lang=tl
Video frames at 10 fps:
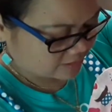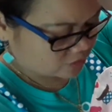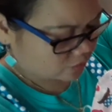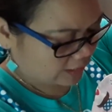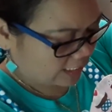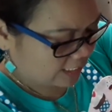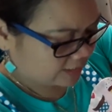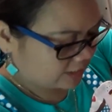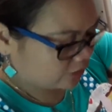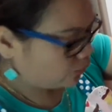So,
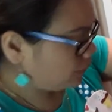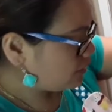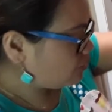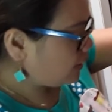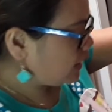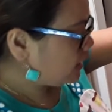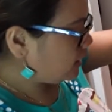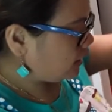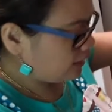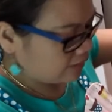kalahati nito pang
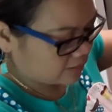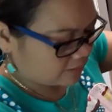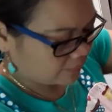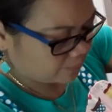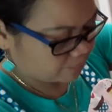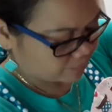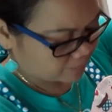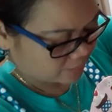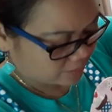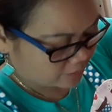spaghetti.
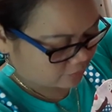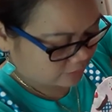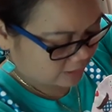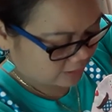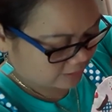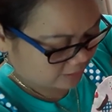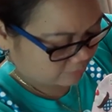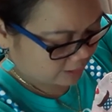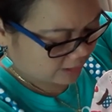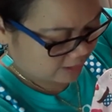Ito na rin din,
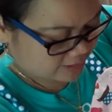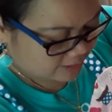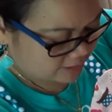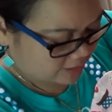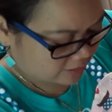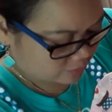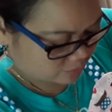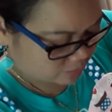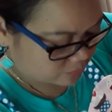maglalasagna ako.